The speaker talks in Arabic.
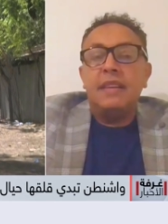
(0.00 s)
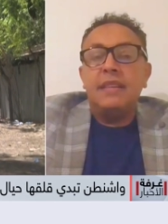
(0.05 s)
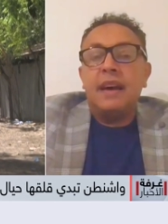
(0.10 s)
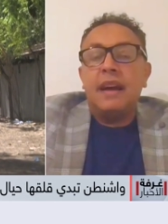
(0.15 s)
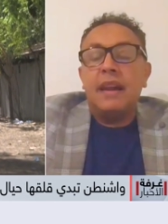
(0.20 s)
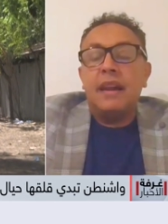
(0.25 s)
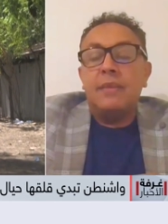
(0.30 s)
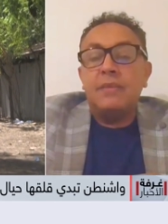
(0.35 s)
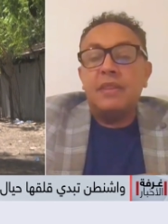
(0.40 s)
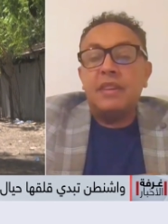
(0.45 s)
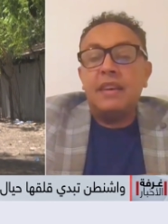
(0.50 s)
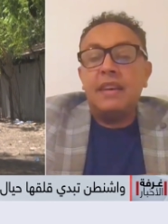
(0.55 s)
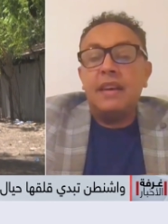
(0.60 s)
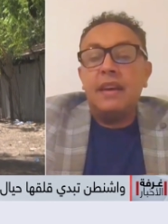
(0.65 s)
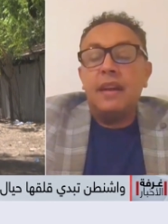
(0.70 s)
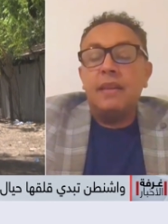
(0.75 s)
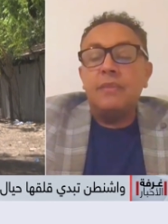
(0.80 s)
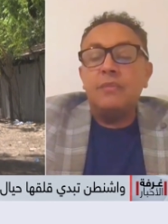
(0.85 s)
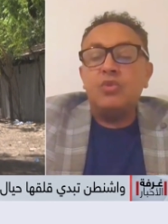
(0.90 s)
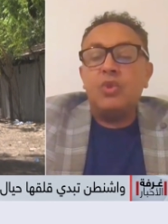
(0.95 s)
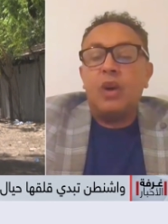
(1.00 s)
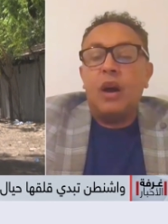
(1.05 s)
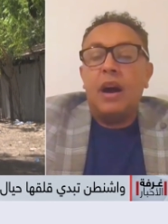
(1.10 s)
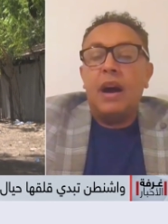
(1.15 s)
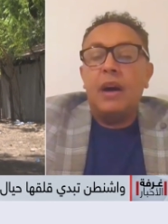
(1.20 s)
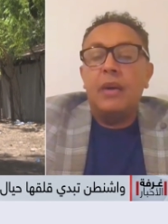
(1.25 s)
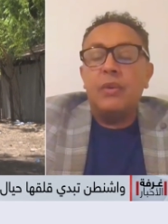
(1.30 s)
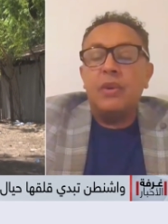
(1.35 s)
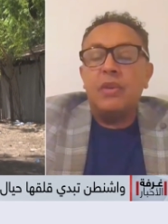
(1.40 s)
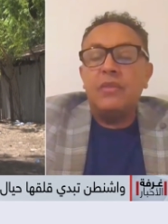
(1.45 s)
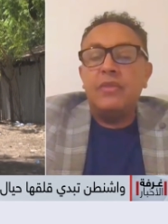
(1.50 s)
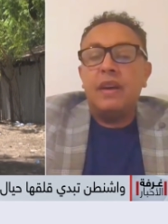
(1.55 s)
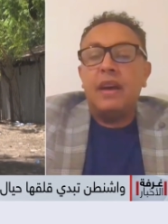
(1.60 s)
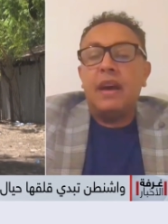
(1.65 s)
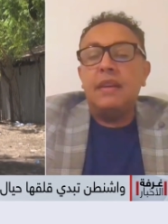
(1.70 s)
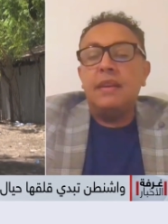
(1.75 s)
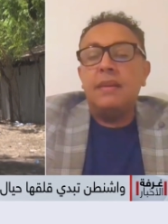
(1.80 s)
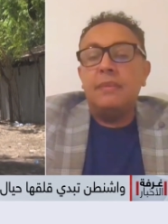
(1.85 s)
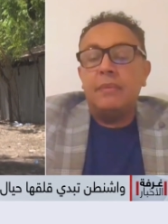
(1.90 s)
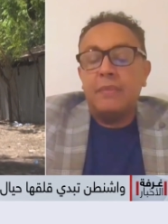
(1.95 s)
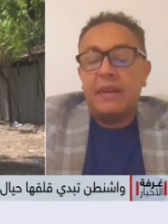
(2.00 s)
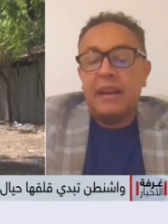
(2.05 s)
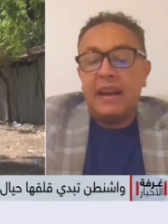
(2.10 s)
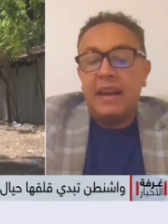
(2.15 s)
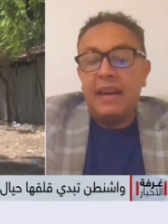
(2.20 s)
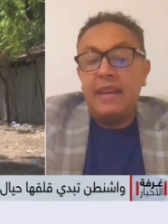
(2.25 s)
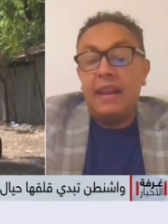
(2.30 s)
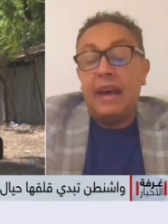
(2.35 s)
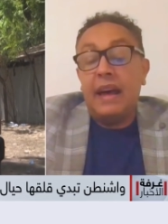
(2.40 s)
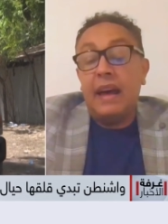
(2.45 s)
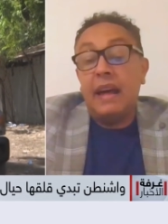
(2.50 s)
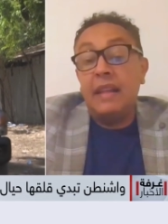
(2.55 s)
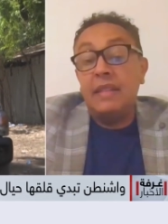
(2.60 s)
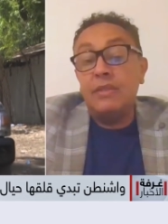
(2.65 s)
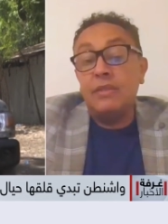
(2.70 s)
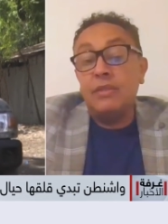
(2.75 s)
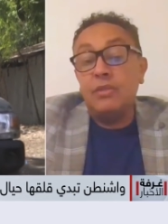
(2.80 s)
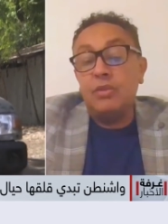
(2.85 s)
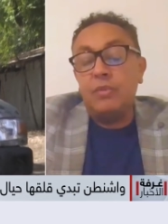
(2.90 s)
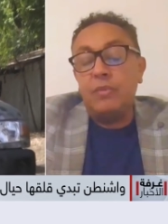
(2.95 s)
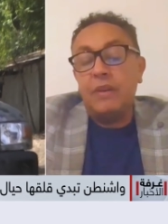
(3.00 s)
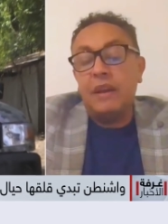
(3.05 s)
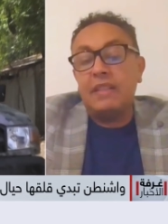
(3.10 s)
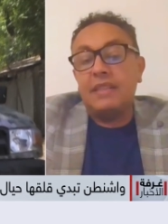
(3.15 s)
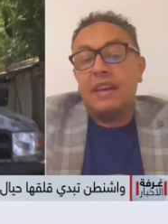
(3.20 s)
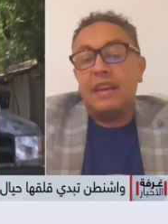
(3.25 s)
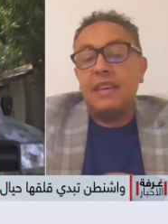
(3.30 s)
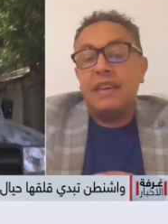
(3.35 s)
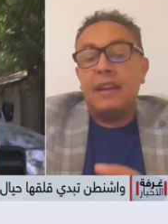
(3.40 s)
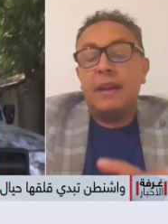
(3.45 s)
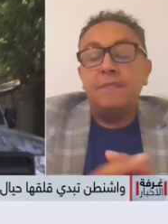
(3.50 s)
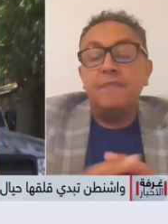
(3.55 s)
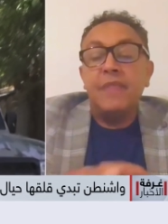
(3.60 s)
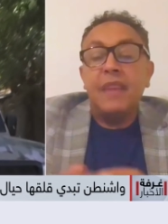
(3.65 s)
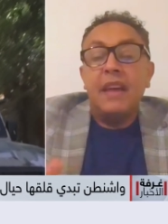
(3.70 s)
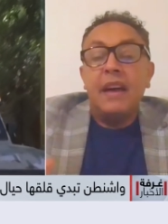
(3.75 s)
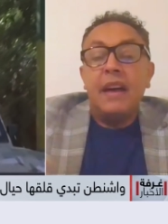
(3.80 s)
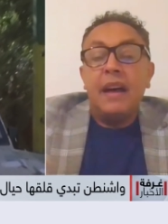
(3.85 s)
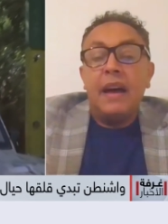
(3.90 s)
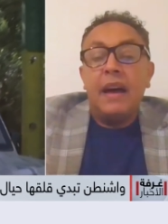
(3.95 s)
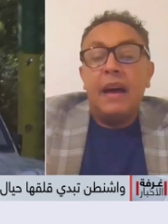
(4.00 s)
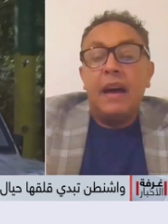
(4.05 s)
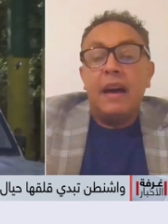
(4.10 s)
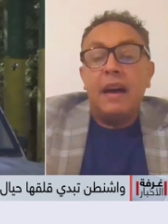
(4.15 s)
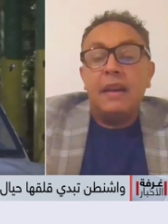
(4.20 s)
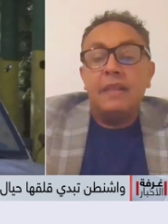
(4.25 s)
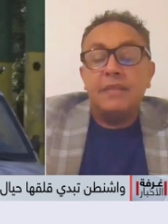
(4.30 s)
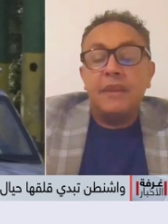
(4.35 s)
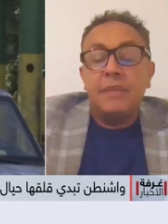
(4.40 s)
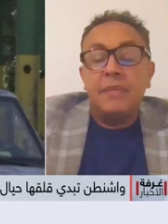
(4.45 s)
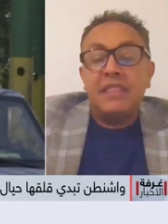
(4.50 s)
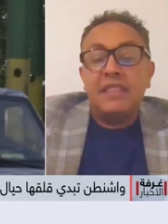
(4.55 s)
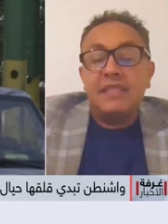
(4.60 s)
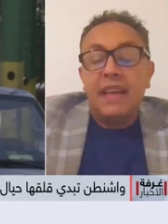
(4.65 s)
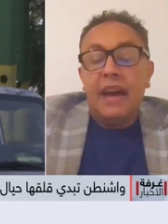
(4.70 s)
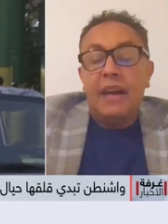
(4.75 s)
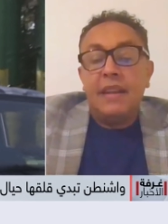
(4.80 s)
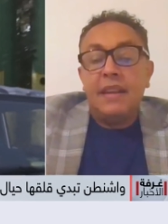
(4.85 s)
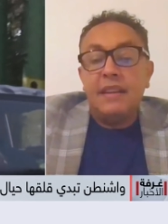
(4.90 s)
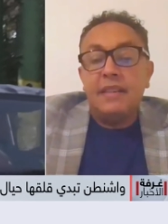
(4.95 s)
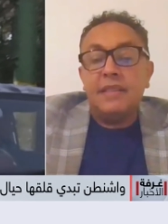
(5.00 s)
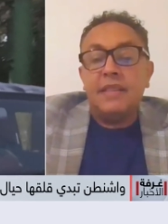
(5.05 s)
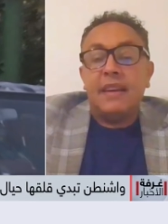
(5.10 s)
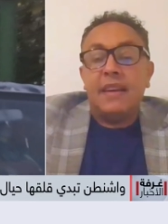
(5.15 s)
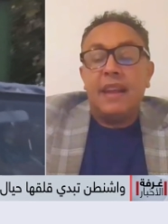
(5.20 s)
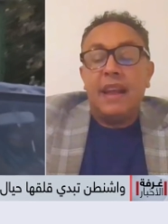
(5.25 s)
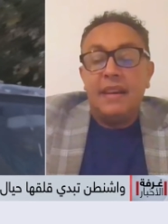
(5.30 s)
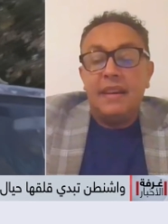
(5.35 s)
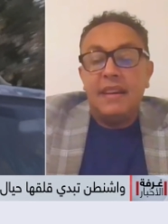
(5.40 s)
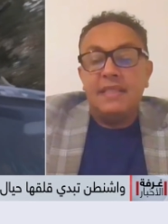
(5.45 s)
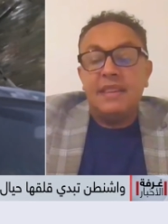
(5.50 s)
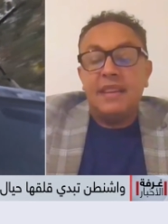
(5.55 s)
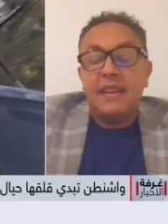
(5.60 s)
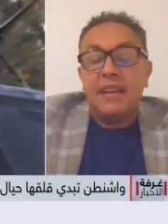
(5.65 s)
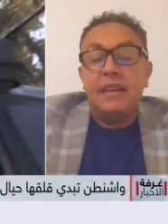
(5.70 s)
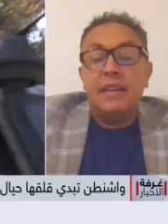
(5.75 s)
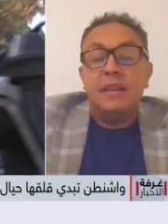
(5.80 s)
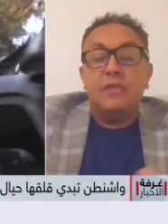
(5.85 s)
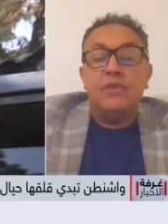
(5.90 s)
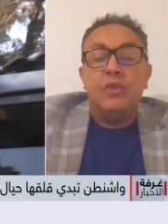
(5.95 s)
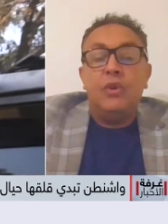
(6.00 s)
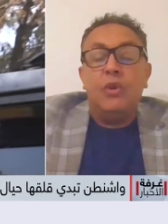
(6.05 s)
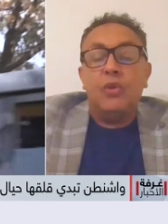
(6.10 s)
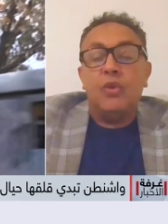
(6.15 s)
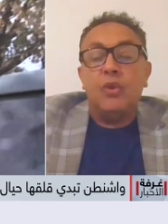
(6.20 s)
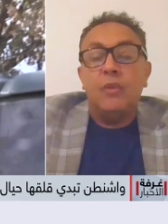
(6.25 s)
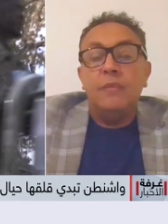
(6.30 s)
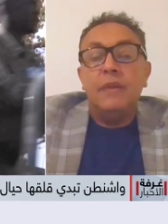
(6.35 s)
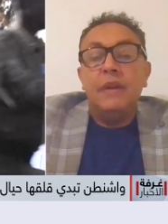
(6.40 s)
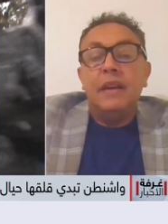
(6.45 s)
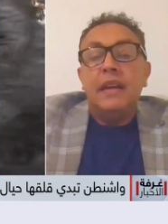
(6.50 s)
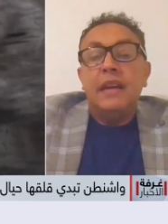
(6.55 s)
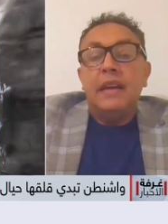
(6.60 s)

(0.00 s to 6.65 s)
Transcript: الامريكيه لم تحاول في اي من مراحلها ان تبعد كثيرا آه، جبهة تحرير تجري التي كانت في الحكم آه،